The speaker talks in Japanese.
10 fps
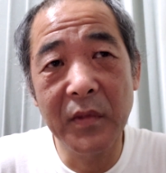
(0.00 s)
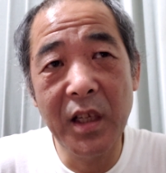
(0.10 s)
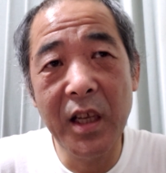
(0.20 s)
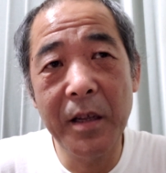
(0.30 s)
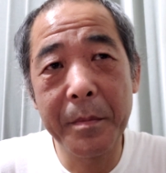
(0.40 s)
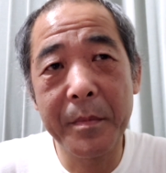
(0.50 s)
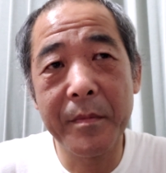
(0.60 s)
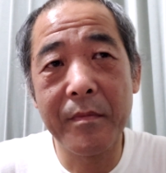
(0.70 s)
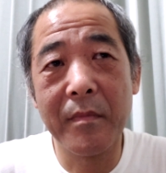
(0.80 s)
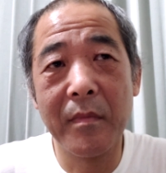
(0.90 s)
で、
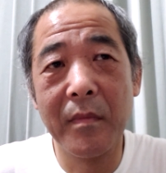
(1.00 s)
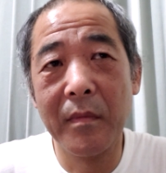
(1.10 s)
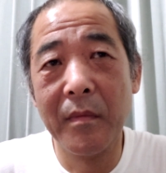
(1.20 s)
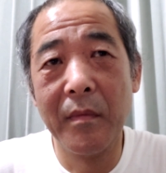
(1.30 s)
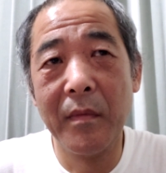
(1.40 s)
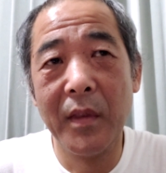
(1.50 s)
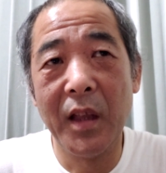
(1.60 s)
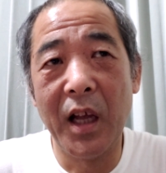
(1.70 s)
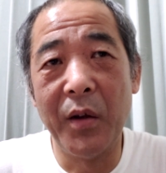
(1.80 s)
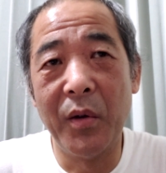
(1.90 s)

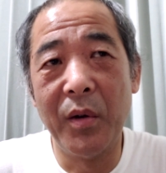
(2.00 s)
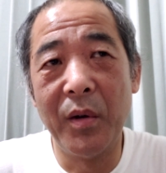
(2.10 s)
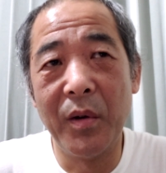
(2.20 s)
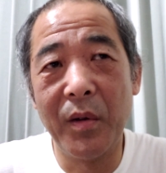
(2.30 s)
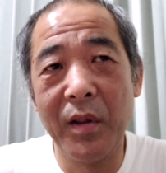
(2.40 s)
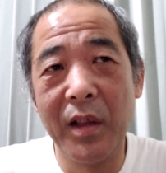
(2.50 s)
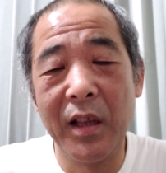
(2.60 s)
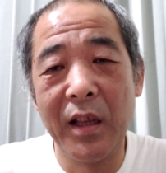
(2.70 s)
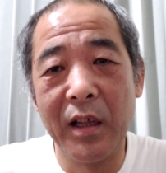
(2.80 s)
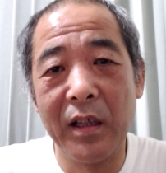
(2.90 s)
あの、
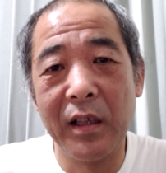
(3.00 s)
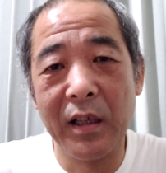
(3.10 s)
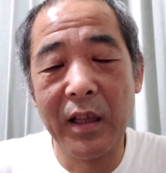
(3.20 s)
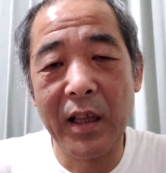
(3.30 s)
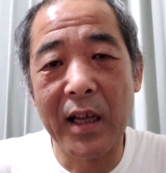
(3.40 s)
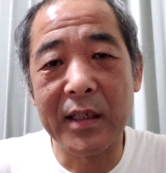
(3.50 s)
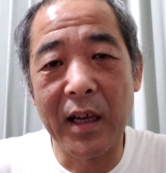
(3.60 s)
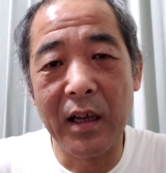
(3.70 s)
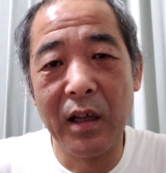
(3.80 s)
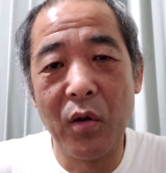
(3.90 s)

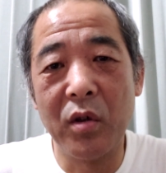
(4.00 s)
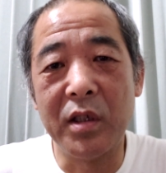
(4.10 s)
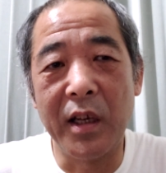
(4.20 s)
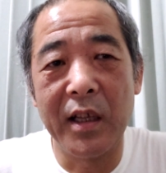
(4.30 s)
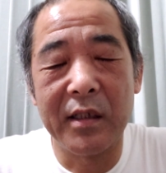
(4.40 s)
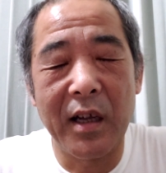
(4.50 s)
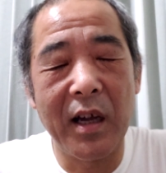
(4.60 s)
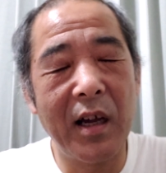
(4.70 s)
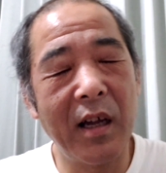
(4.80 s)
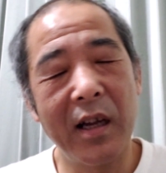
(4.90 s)
朝起きてね、さ
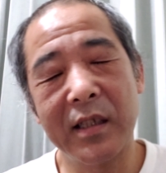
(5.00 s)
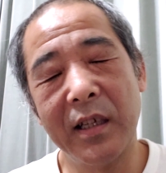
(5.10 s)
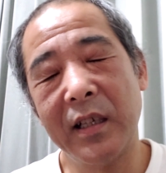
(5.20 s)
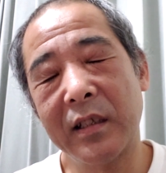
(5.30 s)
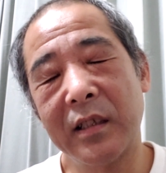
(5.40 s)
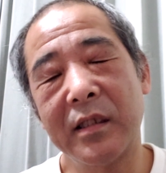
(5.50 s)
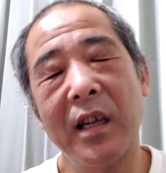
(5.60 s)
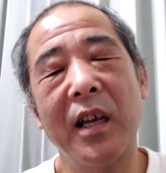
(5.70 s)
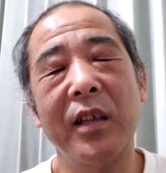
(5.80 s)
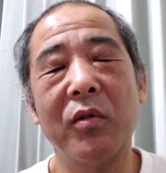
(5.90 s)
あ、朝になった
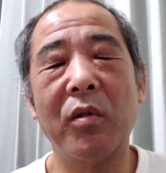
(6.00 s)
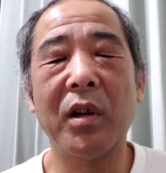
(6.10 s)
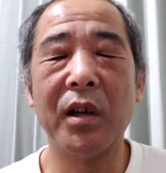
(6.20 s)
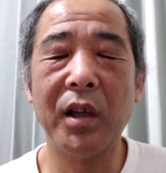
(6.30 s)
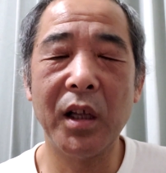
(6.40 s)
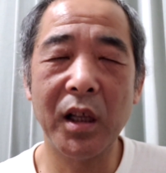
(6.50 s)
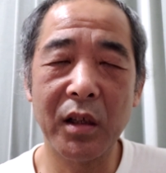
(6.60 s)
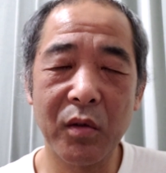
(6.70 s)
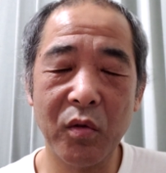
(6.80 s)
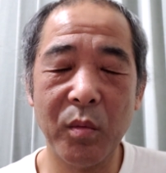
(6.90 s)
さあ、行こうか
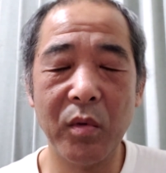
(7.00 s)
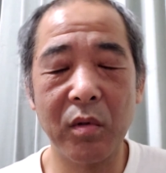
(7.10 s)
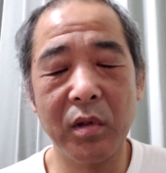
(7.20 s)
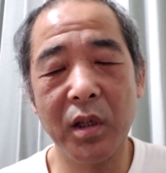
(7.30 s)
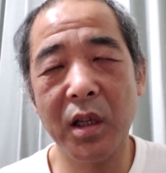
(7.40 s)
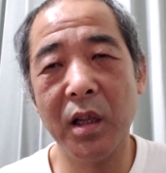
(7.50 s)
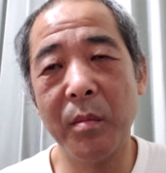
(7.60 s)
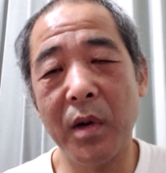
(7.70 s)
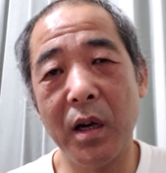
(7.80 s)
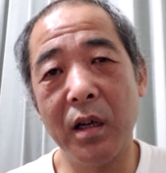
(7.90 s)
なと思って、
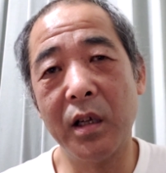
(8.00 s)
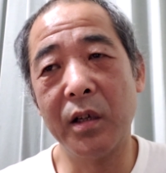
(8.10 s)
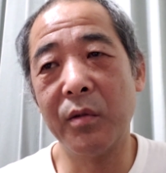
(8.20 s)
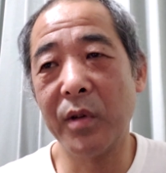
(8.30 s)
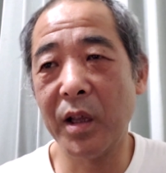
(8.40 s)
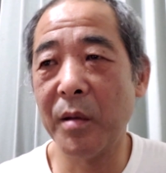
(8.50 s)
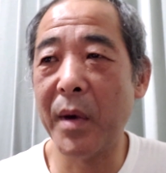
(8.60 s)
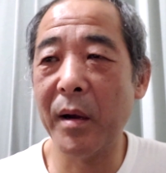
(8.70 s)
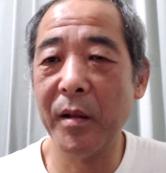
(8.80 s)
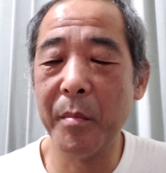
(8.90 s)
まあ、あのね、
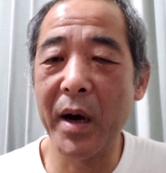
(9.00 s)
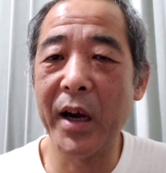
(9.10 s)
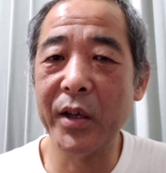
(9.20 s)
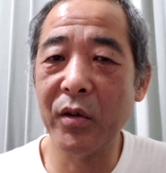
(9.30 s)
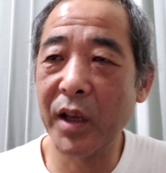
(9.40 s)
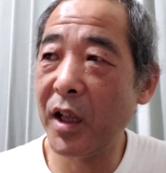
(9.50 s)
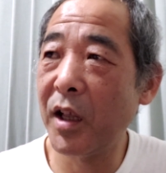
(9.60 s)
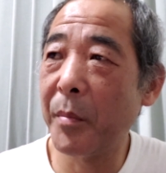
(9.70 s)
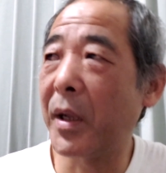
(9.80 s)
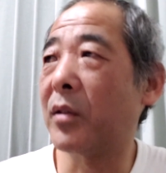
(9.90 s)
ま、周りを
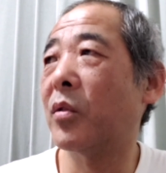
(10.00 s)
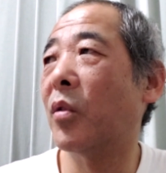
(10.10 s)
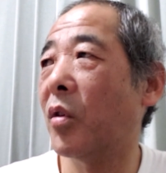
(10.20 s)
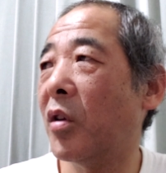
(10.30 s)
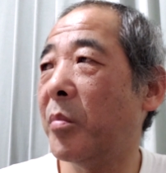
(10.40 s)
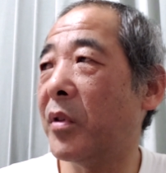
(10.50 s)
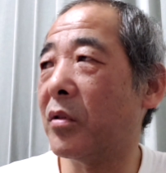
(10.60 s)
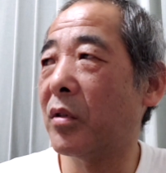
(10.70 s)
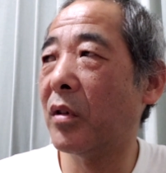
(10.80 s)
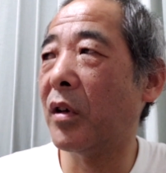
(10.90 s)
ね、パッと見
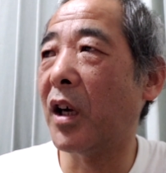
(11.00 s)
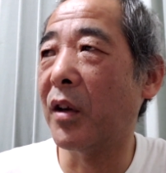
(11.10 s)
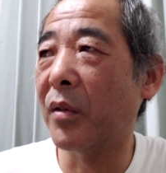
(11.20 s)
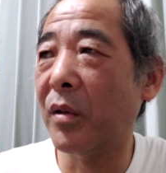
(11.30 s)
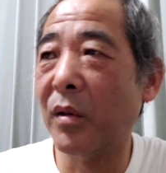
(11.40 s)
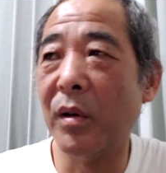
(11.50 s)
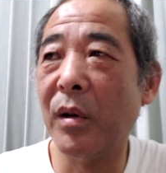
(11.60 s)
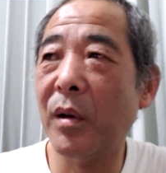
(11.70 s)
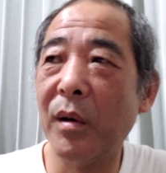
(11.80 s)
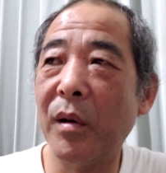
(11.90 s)
ると、あ
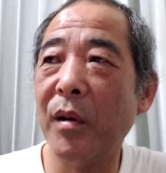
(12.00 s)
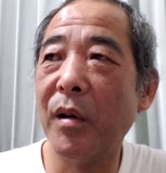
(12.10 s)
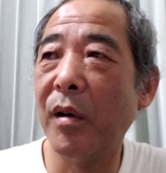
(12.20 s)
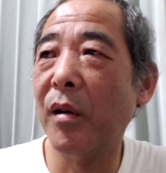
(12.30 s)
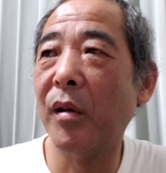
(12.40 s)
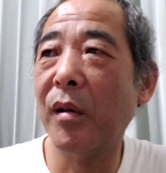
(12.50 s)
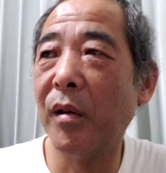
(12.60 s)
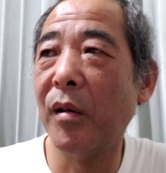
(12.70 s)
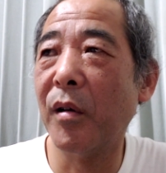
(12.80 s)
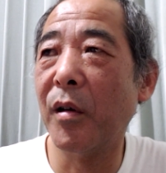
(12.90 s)

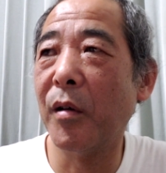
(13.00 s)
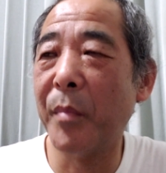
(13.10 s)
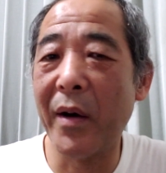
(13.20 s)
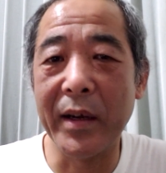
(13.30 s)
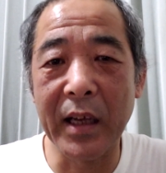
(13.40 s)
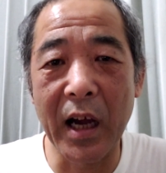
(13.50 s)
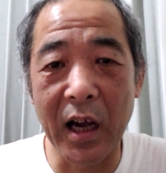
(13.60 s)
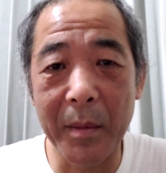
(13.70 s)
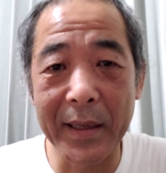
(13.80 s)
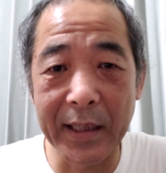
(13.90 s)
の、周りが
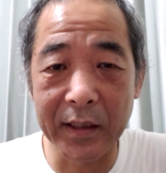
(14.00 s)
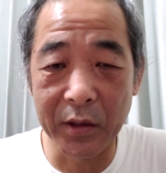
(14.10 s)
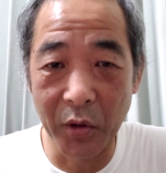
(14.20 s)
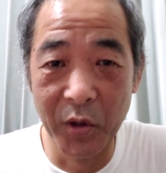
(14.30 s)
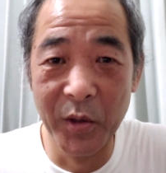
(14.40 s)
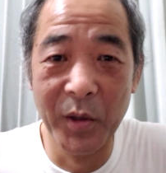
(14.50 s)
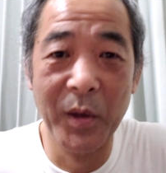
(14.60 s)
墓場だったと。